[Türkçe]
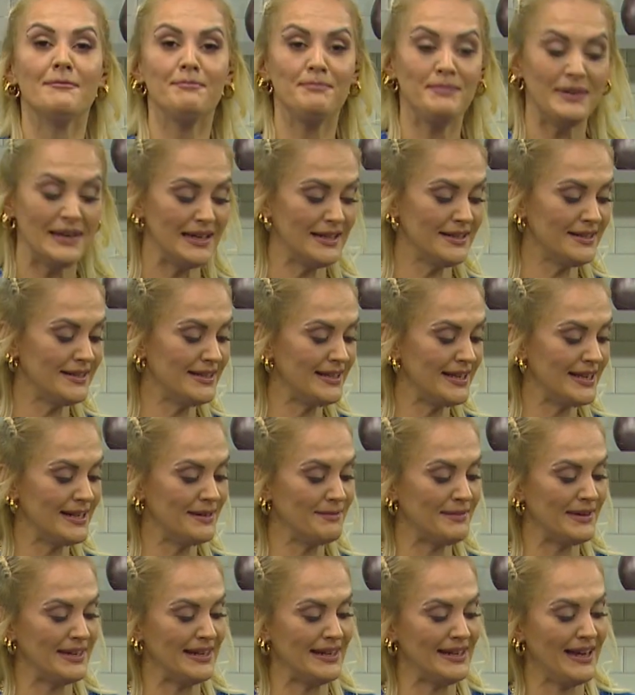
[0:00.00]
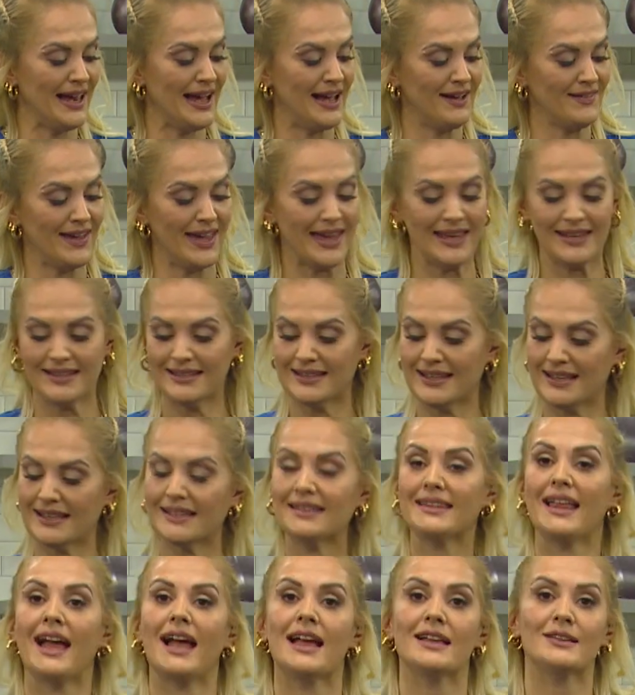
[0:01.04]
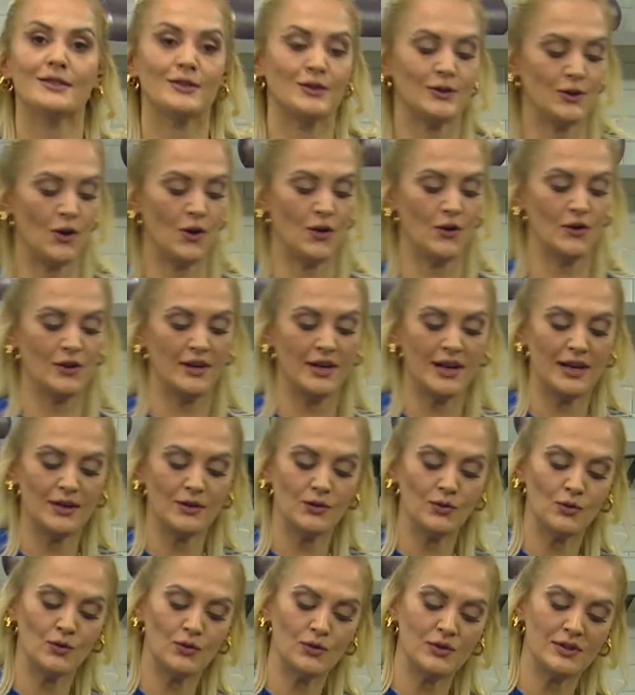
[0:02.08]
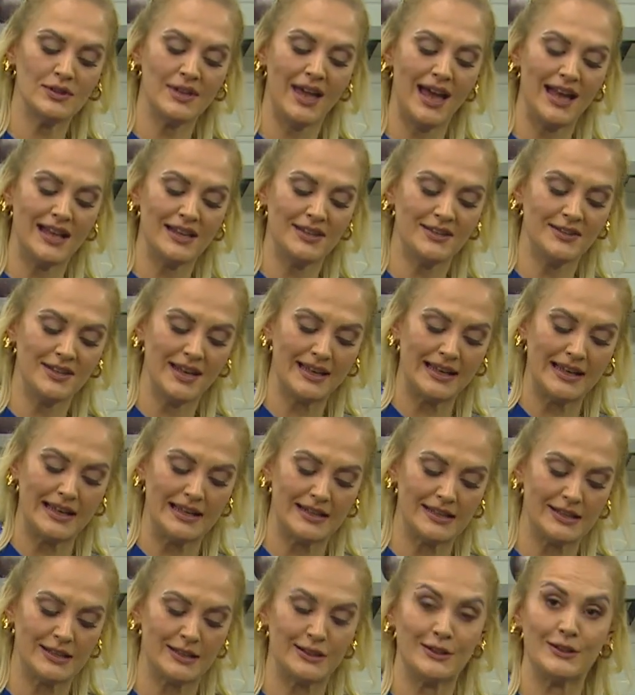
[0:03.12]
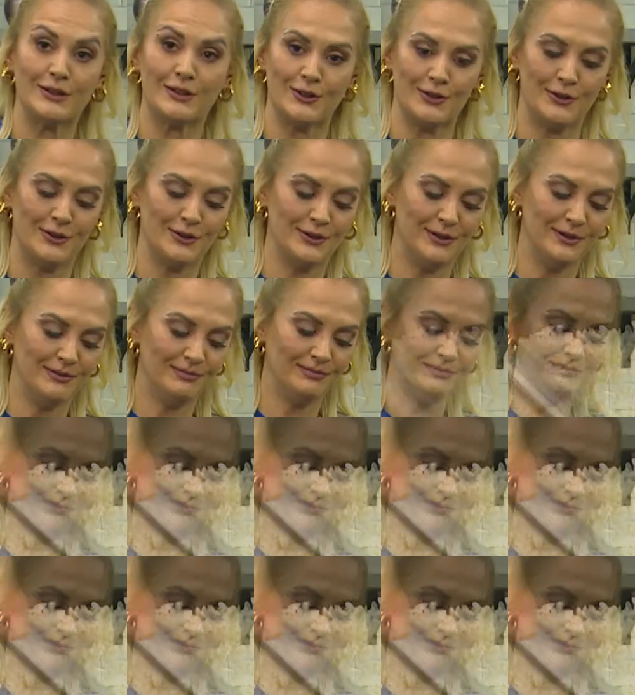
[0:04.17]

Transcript: Pirinçlerimi ilave ettikten sonra güzelce karıştırıyorum.